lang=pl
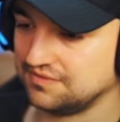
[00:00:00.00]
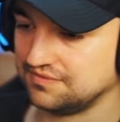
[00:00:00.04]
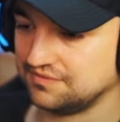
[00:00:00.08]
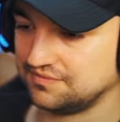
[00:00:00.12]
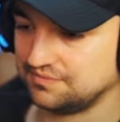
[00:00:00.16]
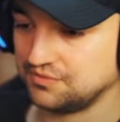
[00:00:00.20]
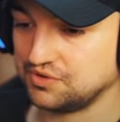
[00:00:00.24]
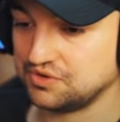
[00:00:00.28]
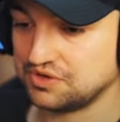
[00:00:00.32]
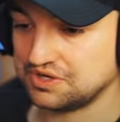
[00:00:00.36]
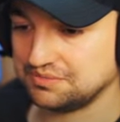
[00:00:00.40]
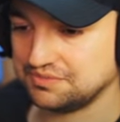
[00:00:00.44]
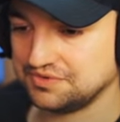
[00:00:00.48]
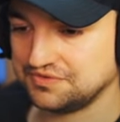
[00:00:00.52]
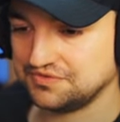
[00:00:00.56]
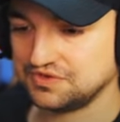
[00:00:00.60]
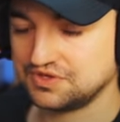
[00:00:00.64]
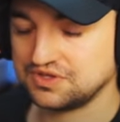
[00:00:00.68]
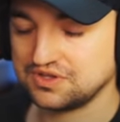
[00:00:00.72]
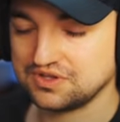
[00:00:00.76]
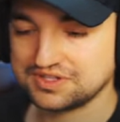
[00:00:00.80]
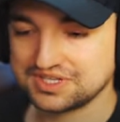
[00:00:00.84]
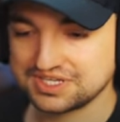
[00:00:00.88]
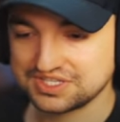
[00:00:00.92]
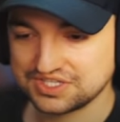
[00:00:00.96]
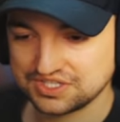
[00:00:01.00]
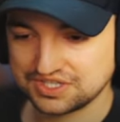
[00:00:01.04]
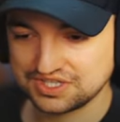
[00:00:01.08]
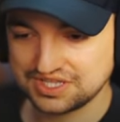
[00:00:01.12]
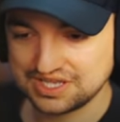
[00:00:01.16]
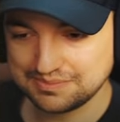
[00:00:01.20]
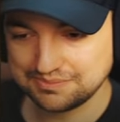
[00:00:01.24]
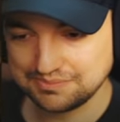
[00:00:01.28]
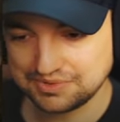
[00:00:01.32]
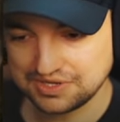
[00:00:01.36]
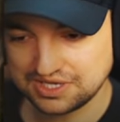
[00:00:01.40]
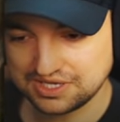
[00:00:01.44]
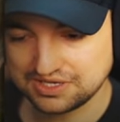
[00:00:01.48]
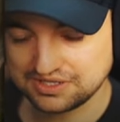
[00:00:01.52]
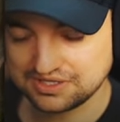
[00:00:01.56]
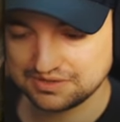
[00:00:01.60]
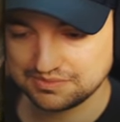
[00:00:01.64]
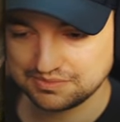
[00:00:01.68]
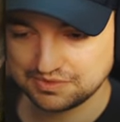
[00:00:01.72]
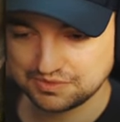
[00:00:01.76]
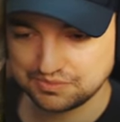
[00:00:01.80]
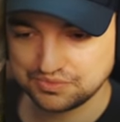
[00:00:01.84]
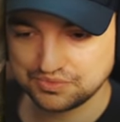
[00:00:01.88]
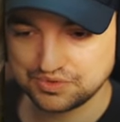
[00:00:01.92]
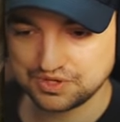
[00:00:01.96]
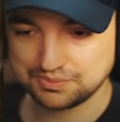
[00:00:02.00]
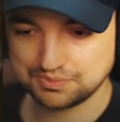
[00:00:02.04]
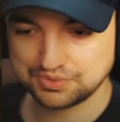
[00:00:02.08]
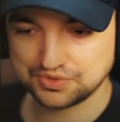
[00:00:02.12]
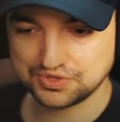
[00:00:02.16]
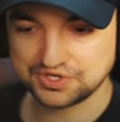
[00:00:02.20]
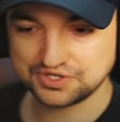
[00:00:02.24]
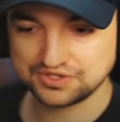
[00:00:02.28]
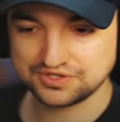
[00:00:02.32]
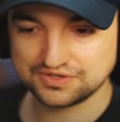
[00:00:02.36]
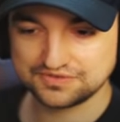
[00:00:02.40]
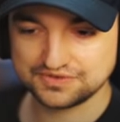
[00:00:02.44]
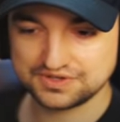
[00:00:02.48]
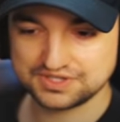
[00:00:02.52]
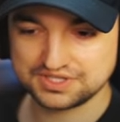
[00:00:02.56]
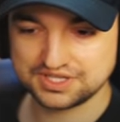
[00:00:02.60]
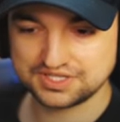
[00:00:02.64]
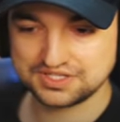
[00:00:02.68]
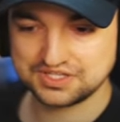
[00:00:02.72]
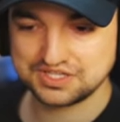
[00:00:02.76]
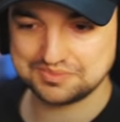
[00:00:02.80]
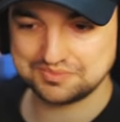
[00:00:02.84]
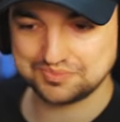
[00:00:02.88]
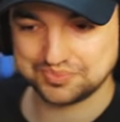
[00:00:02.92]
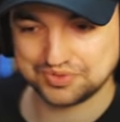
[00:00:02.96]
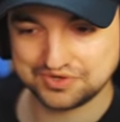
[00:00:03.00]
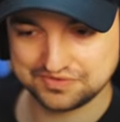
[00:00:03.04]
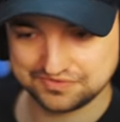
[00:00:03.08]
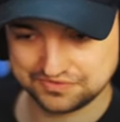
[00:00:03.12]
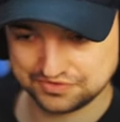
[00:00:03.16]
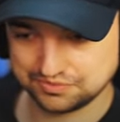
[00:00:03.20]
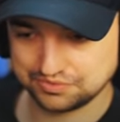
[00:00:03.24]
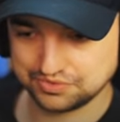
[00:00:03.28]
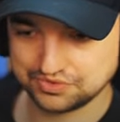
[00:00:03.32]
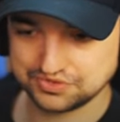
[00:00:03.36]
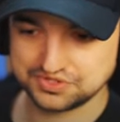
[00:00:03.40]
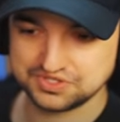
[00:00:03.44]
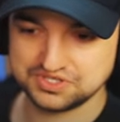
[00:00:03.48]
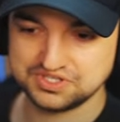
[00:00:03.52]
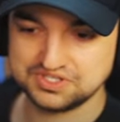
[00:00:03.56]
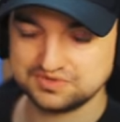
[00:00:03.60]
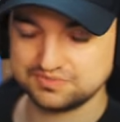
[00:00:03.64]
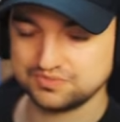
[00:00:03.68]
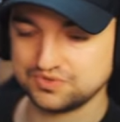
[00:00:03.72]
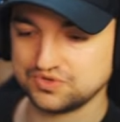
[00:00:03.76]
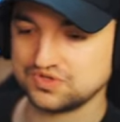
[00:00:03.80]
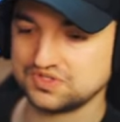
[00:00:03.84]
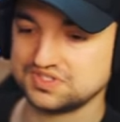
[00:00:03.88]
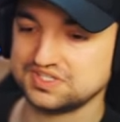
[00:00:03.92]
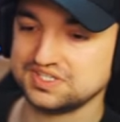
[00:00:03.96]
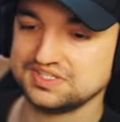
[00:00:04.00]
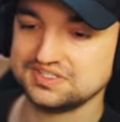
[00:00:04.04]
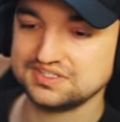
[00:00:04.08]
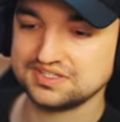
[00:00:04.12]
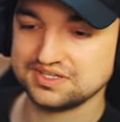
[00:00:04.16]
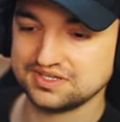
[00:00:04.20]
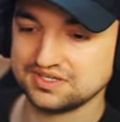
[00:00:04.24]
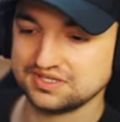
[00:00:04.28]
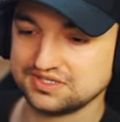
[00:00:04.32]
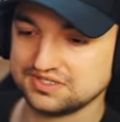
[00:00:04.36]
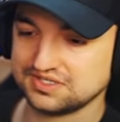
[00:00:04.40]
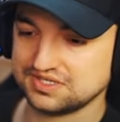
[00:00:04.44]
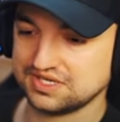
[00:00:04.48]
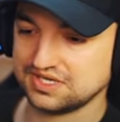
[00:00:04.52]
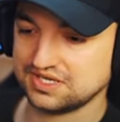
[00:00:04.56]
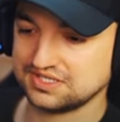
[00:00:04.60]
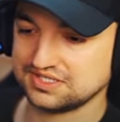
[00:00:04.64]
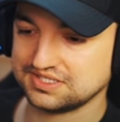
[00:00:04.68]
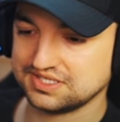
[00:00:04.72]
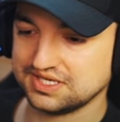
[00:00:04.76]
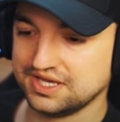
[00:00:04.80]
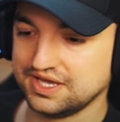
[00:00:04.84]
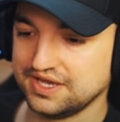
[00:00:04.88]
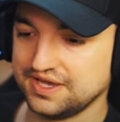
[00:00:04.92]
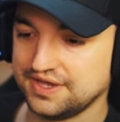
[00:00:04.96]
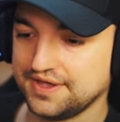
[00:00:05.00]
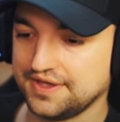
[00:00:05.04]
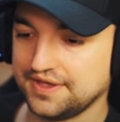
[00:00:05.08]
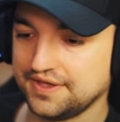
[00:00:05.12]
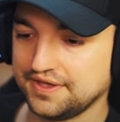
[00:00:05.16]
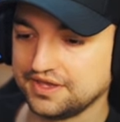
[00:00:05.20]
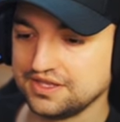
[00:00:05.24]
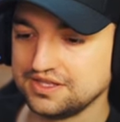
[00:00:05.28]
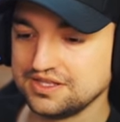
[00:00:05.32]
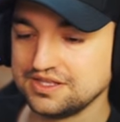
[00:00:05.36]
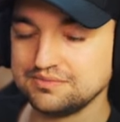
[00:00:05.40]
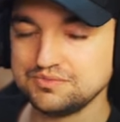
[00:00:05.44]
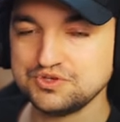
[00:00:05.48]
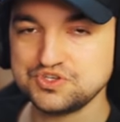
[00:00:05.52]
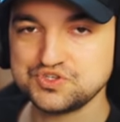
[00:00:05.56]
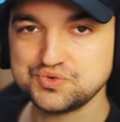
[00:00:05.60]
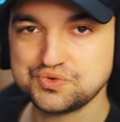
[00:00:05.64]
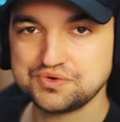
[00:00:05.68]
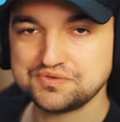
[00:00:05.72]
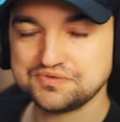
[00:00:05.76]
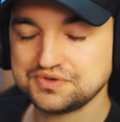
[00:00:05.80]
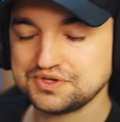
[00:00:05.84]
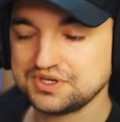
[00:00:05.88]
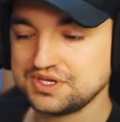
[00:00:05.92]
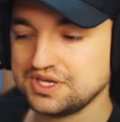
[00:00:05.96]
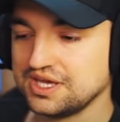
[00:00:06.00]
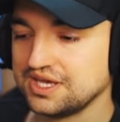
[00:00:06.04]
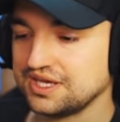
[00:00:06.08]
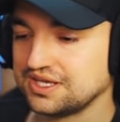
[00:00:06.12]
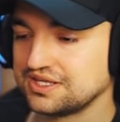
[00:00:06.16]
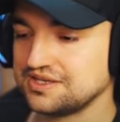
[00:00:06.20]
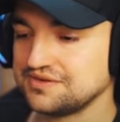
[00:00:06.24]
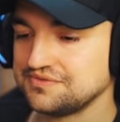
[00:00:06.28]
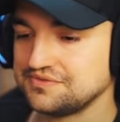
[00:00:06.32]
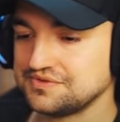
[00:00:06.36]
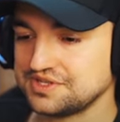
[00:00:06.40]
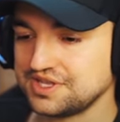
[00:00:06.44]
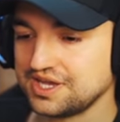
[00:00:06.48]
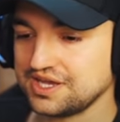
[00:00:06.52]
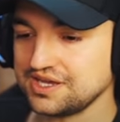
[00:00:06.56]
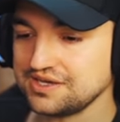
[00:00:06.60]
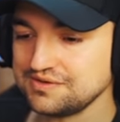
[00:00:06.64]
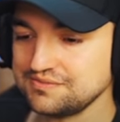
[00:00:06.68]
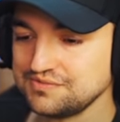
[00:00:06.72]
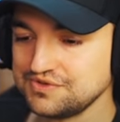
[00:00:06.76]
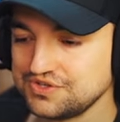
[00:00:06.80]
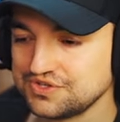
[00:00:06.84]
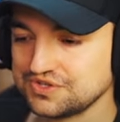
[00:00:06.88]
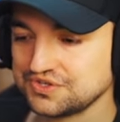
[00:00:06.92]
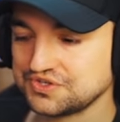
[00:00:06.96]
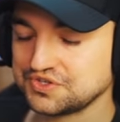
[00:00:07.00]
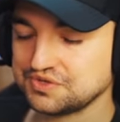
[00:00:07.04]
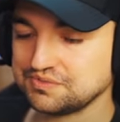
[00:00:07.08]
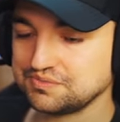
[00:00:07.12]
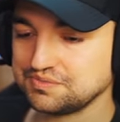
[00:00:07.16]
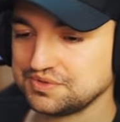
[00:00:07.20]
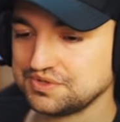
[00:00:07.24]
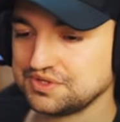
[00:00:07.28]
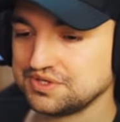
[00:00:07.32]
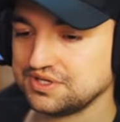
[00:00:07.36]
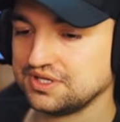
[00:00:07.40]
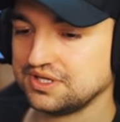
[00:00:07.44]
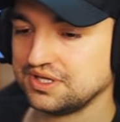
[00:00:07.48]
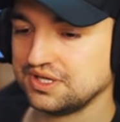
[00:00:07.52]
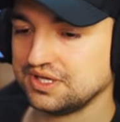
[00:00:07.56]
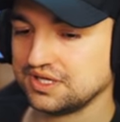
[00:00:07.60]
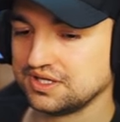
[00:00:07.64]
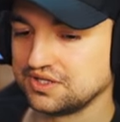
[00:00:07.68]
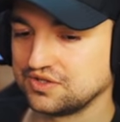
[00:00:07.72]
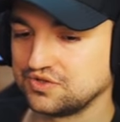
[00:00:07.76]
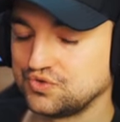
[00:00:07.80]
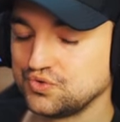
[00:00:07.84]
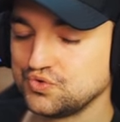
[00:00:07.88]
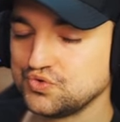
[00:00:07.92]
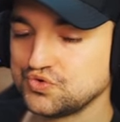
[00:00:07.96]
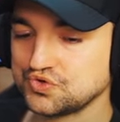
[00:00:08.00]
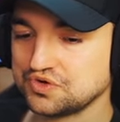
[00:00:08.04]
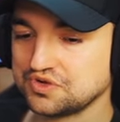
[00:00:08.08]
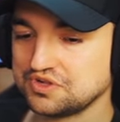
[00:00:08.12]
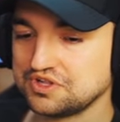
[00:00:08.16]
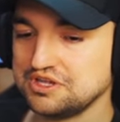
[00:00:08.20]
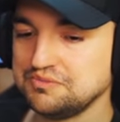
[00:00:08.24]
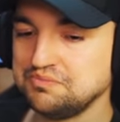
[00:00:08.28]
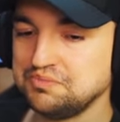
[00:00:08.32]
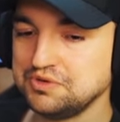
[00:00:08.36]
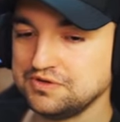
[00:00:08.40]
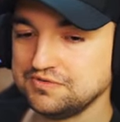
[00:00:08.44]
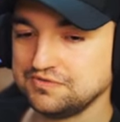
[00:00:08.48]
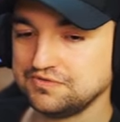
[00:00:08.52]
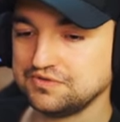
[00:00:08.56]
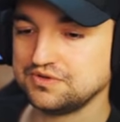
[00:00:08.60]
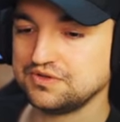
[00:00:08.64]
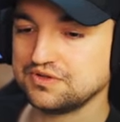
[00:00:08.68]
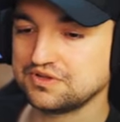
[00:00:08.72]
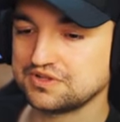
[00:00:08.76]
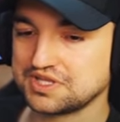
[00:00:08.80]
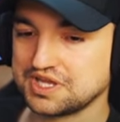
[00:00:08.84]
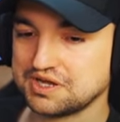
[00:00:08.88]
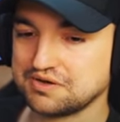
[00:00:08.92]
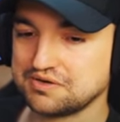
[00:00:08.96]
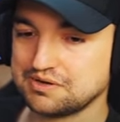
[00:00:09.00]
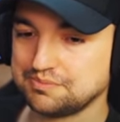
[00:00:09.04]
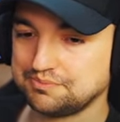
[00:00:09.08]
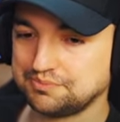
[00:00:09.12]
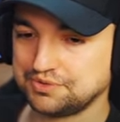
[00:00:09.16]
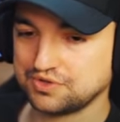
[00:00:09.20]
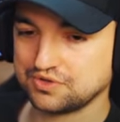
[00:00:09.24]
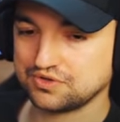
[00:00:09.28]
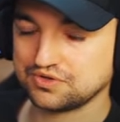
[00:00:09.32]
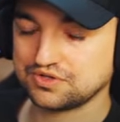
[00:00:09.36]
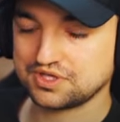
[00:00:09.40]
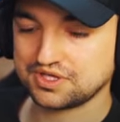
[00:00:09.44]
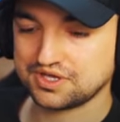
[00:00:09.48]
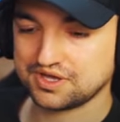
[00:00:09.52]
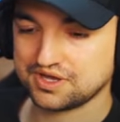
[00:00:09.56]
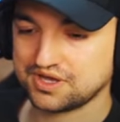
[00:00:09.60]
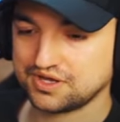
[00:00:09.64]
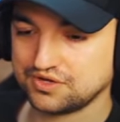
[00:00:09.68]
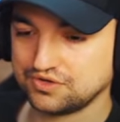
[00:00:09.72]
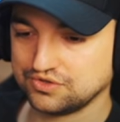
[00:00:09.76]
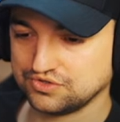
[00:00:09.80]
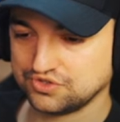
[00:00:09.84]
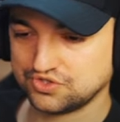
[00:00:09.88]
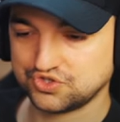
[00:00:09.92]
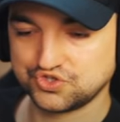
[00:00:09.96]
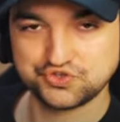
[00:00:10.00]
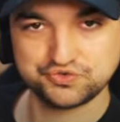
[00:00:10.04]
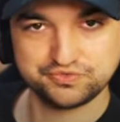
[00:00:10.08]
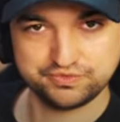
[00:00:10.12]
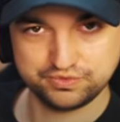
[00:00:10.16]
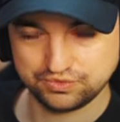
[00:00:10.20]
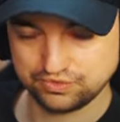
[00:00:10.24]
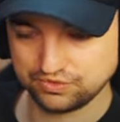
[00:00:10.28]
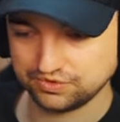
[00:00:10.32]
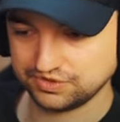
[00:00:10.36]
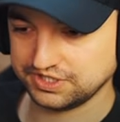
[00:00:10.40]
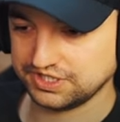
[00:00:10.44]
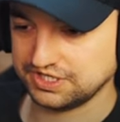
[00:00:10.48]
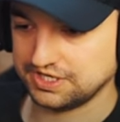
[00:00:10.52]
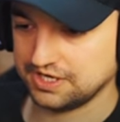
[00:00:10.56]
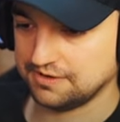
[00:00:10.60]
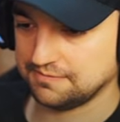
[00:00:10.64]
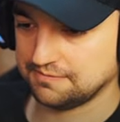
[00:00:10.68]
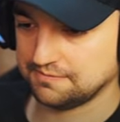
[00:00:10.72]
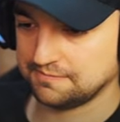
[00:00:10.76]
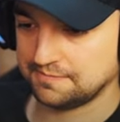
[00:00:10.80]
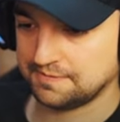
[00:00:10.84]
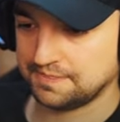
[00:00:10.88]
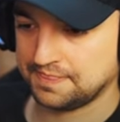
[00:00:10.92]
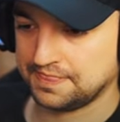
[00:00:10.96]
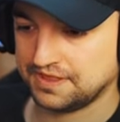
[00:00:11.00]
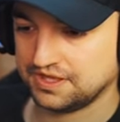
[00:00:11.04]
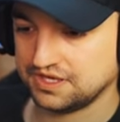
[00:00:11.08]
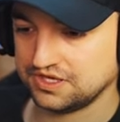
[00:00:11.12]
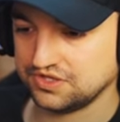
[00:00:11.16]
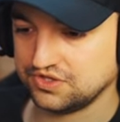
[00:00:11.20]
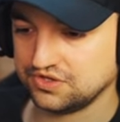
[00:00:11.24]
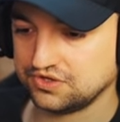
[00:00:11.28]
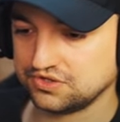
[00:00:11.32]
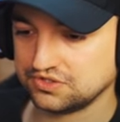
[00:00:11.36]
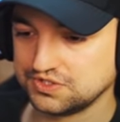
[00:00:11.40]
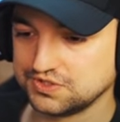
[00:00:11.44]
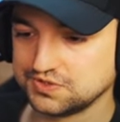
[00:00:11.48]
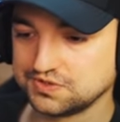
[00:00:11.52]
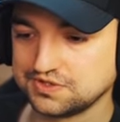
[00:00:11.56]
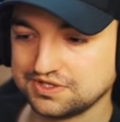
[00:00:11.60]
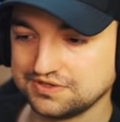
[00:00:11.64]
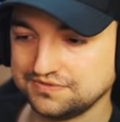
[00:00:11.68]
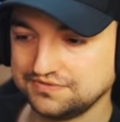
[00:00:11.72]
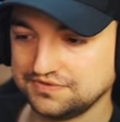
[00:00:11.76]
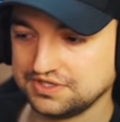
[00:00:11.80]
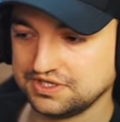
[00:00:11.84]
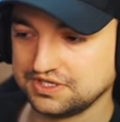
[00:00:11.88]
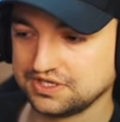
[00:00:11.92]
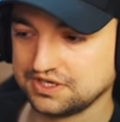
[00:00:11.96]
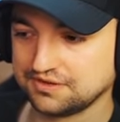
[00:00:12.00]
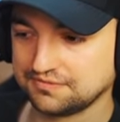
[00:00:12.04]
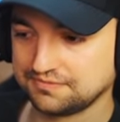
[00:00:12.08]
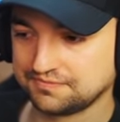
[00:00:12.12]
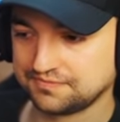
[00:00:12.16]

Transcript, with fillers: mogłaby wyglądać lepiej, gdyby była projektowana typowo pod Xboxa Series X. Innymi słowy, nie wydaje mi się, żeby dużo lepiej wyglądała piątka od czwórki, jeśli chodzi o grafikę.